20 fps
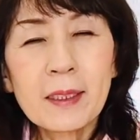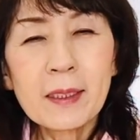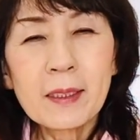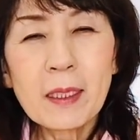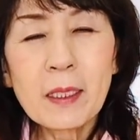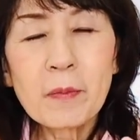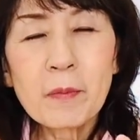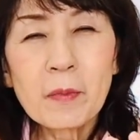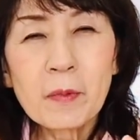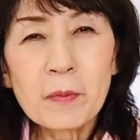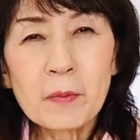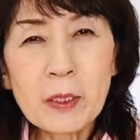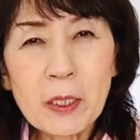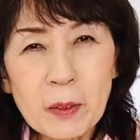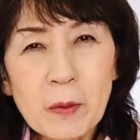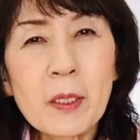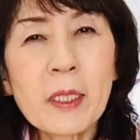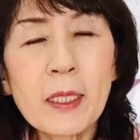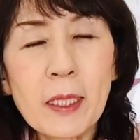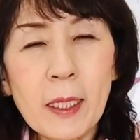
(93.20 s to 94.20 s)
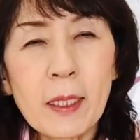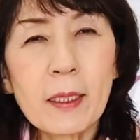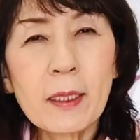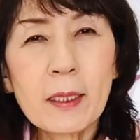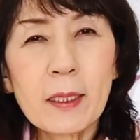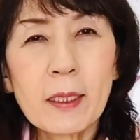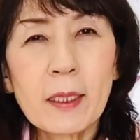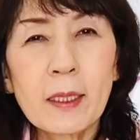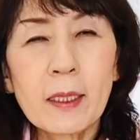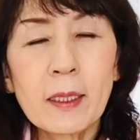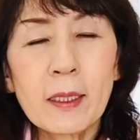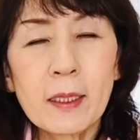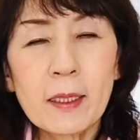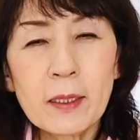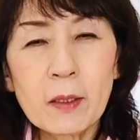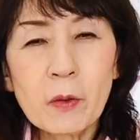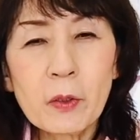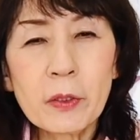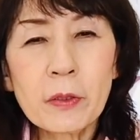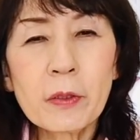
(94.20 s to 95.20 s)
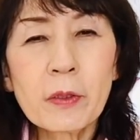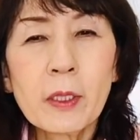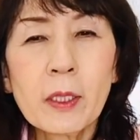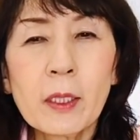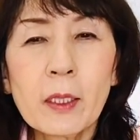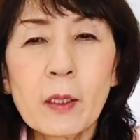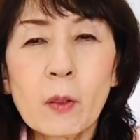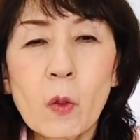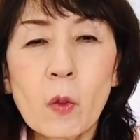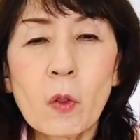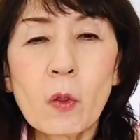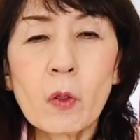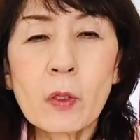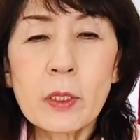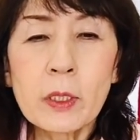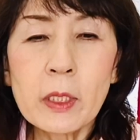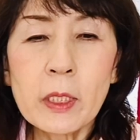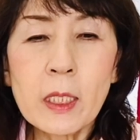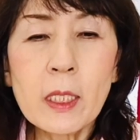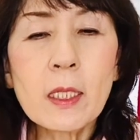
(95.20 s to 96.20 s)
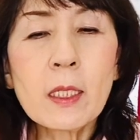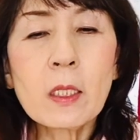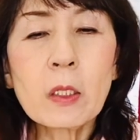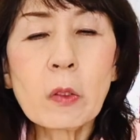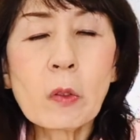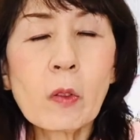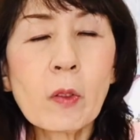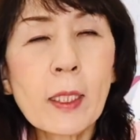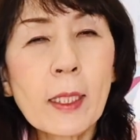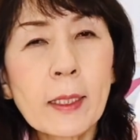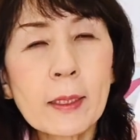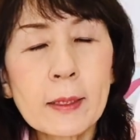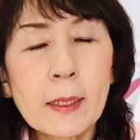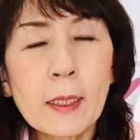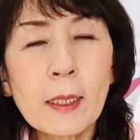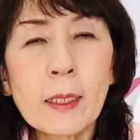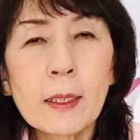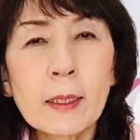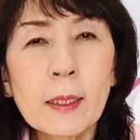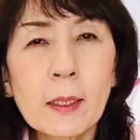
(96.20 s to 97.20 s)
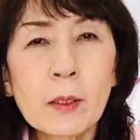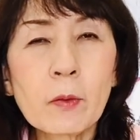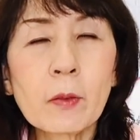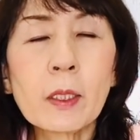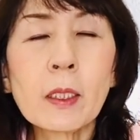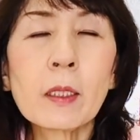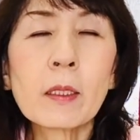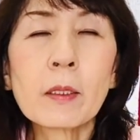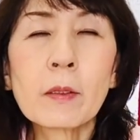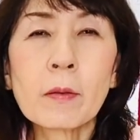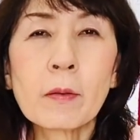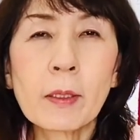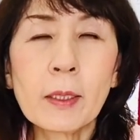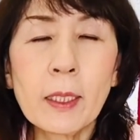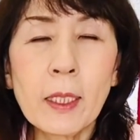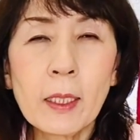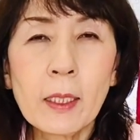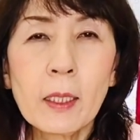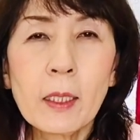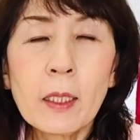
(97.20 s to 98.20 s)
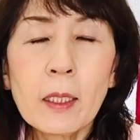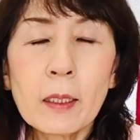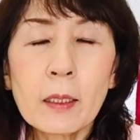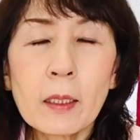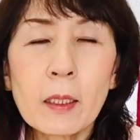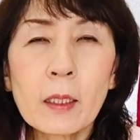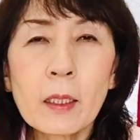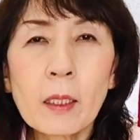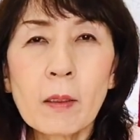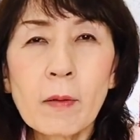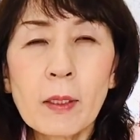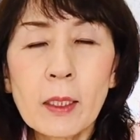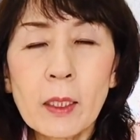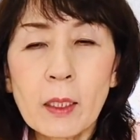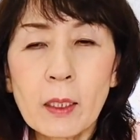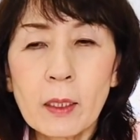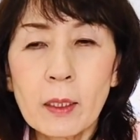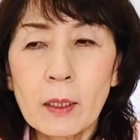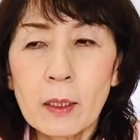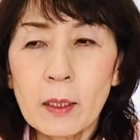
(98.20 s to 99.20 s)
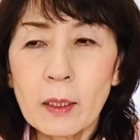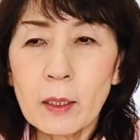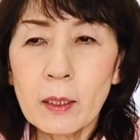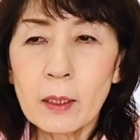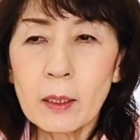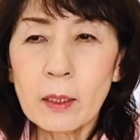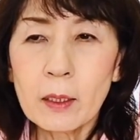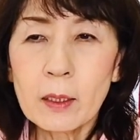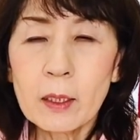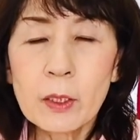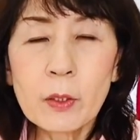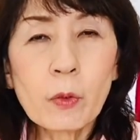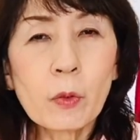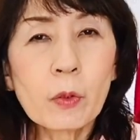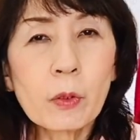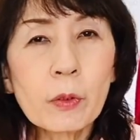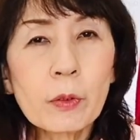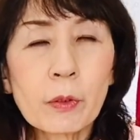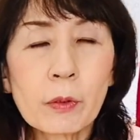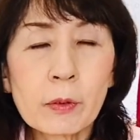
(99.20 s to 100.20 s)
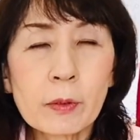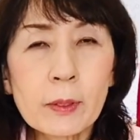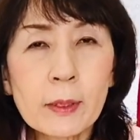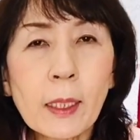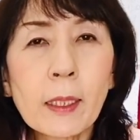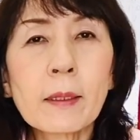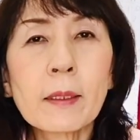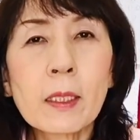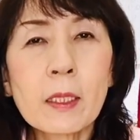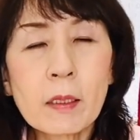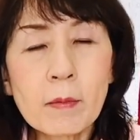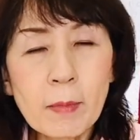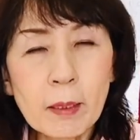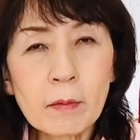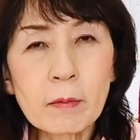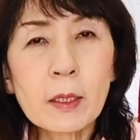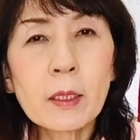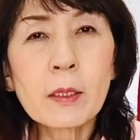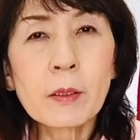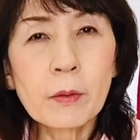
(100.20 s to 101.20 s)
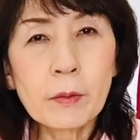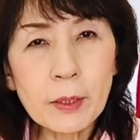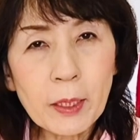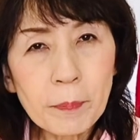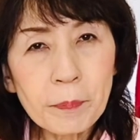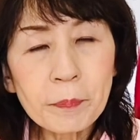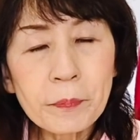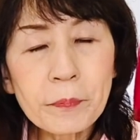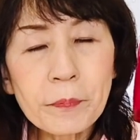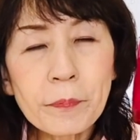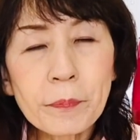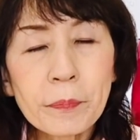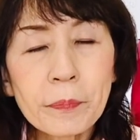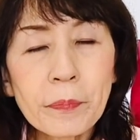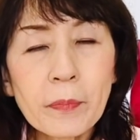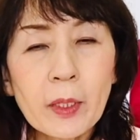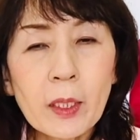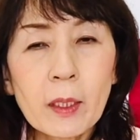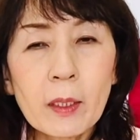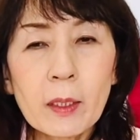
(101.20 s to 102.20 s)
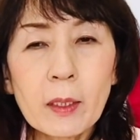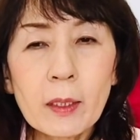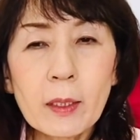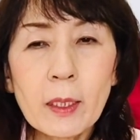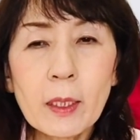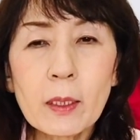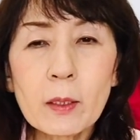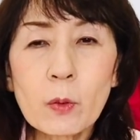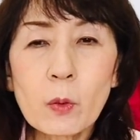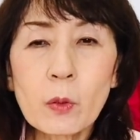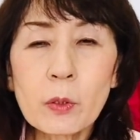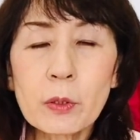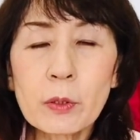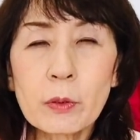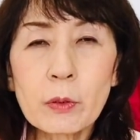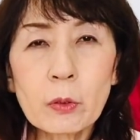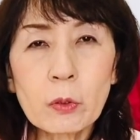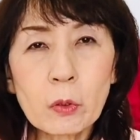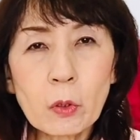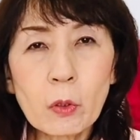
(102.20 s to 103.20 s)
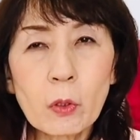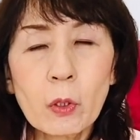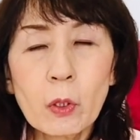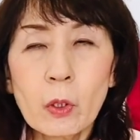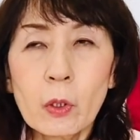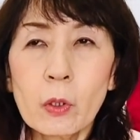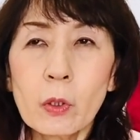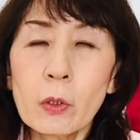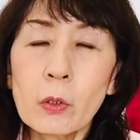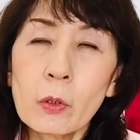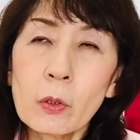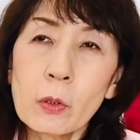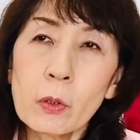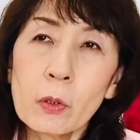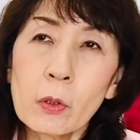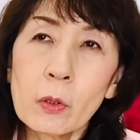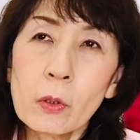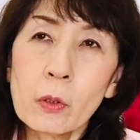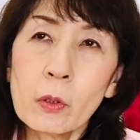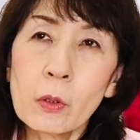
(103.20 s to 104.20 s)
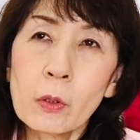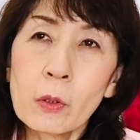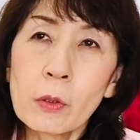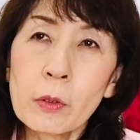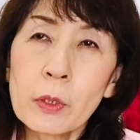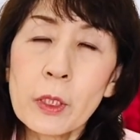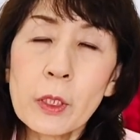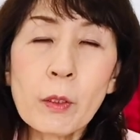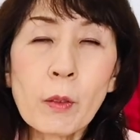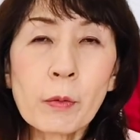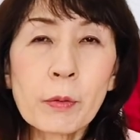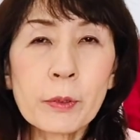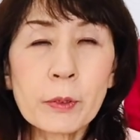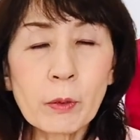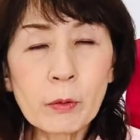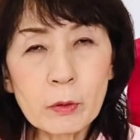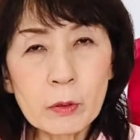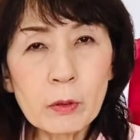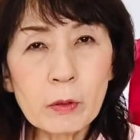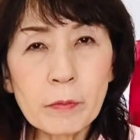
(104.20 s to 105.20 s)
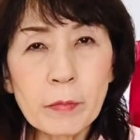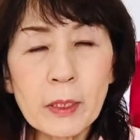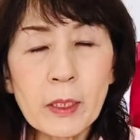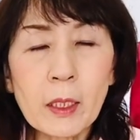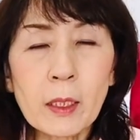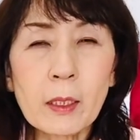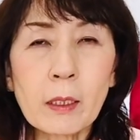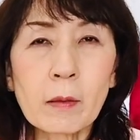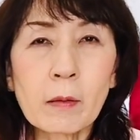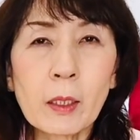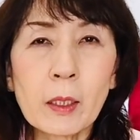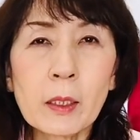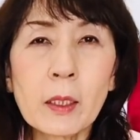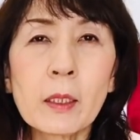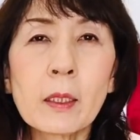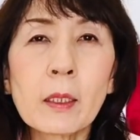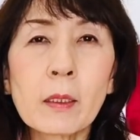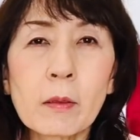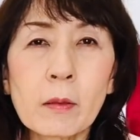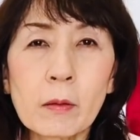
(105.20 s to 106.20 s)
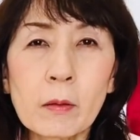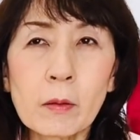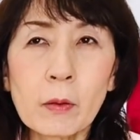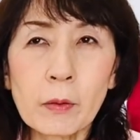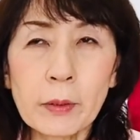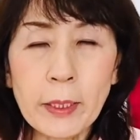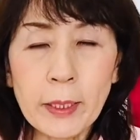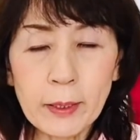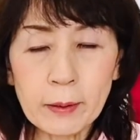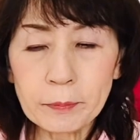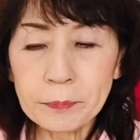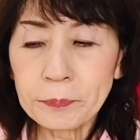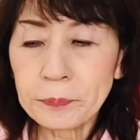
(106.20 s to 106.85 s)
で無理をして、そういう心労が重なった時っていうのはね、人間はね、血をどんどん使ってしまうんですよね。でそうすると血の不足みたいなのが出てくるので、